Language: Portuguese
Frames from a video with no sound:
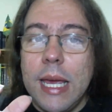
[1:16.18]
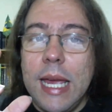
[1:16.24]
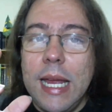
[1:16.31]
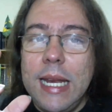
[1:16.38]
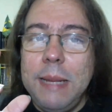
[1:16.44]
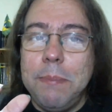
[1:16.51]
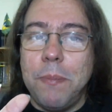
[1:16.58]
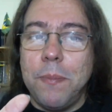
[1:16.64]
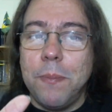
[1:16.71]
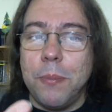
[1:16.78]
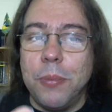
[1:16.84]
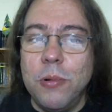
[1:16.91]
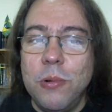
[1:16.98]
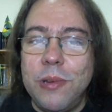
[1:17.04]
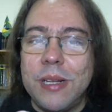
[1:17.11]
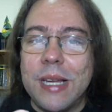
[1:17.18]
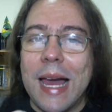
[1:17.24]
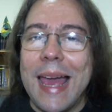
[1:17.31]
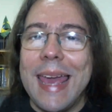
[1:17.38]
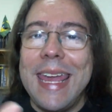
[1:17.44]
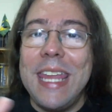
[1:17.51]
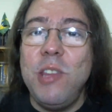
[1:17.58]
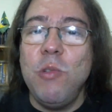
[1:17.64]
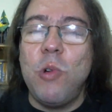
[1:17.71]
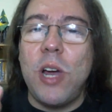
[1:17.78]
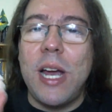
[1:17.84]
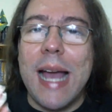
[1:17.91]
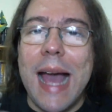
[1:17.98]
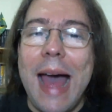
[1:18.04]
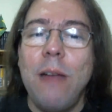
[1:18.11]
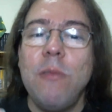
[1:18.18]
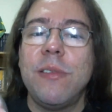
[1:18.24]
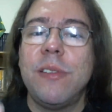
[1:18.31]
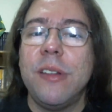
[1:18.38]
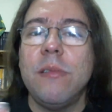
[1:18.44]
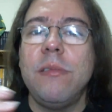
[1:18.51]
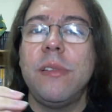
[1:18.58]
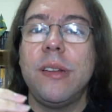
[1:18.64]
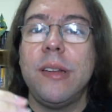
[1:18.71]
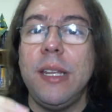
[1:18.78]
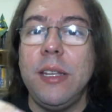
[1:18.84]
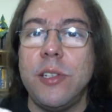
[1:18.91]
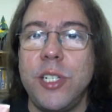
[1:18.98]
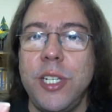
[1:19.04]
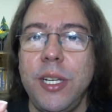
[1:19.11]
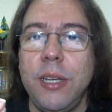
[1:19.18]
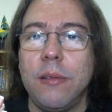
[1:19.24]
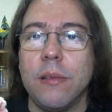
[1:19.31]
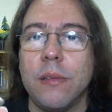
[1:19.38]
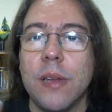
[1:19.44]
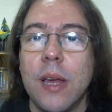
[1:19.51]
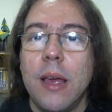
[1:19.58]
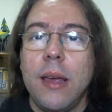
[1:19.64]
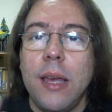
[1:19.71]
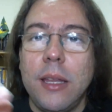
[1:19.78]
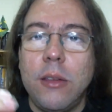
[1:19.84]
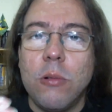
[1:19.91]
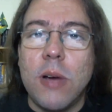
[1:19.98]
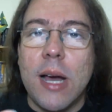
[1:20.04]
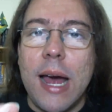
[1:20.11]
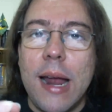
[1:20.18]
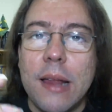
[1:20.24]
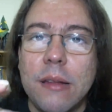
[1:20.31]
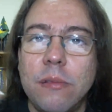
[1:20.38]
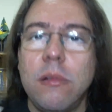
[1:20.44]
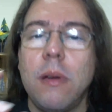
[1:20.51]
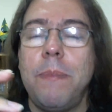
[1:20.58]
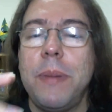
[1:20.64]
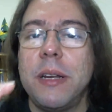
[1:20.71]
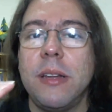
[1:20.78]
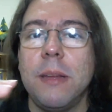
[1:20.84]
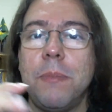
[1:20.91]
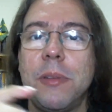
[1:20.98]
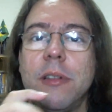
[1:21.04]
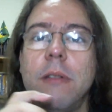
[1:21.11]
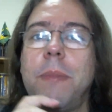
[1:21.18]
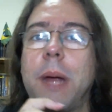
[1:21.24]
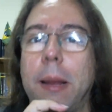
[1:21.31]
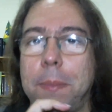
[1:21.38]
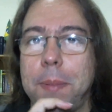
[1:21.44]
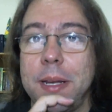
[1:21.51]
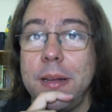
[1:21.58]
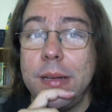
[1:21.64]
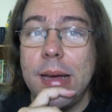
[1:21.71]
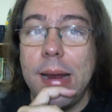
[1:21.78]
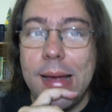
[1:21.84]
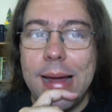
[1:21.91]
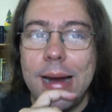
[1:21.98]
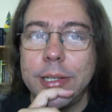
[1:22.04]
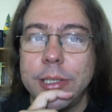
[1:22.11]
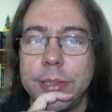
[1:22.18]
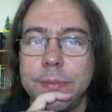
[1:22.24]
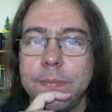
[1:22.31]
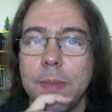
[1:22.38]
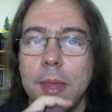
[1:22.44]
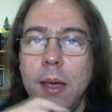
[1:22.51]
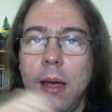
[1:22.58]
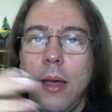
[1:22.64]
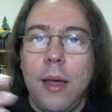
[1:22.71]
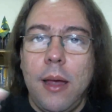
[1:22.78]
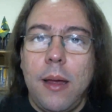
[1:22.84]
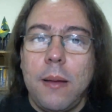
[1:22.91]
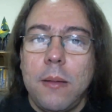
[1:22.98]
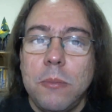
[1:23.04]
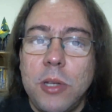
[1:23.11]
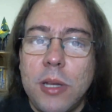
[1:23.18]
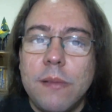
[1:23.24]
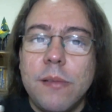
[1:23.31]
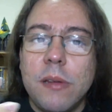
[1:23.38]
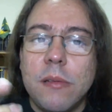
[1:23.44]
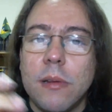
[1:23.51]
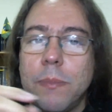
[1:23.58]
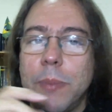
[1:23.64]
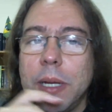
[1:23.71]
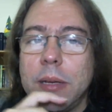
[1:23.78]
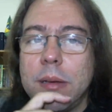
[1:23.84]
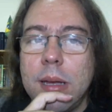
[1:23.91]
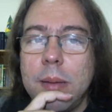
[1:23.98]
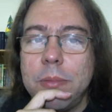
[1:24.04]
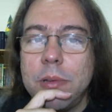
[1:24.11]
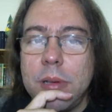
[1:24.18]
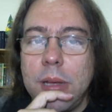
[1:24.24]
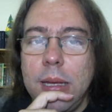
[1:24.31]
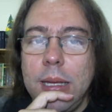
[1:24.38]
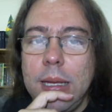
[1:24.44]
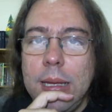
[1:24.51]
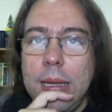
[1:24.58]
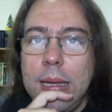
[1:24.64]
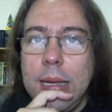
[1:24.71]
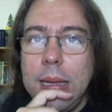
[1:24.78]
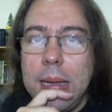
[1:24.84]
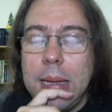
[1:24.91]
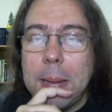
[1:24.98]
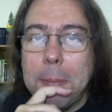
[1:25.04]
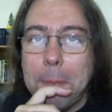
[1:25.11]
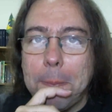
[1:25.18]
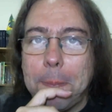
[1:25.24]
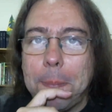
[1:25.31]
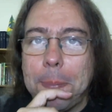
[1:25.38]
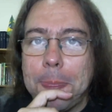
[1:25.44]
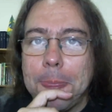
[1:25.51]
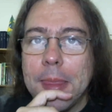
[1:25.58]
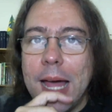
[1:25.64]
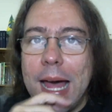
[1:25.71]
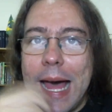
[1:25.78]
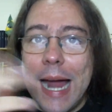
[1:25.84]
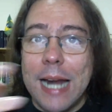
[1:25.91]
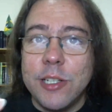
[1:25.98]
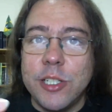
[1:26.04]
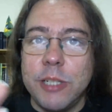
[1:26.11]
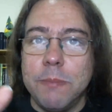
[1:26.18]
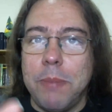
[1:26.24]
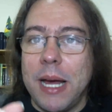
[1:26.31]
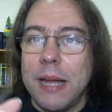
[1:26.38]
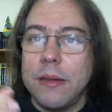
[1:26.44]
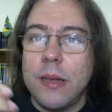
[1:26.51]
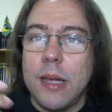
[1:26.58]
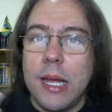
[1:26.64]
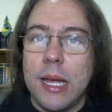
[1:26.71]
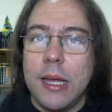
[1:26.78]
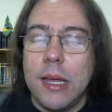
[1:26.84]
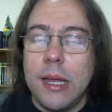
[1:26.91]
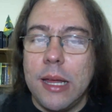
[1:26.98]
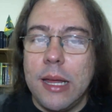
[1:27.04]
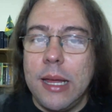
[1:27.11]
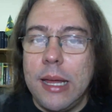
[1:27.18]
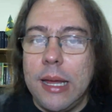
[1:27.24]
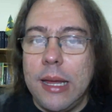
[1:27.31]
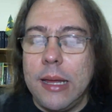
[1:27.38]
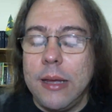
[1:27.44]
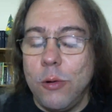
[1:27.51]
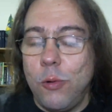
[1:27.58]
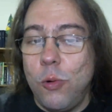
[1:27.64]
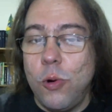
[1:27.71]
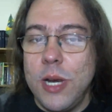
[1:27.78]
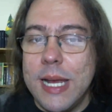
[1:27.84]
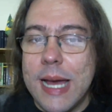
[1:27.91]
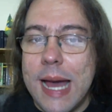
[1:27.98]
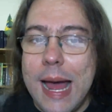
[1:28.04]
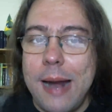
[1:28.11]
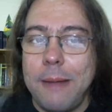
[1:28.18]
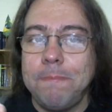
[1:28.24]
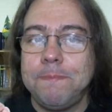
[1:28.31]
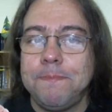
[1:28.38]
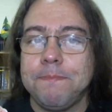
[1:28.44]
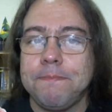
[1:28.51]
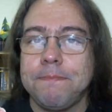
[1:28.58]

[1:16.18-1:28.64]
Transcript: Ele busca educar os seus sentidos, educar a sua percepção para apreciar a arte. Muitas vezes nós pensamos que a arte basta é, eu olhar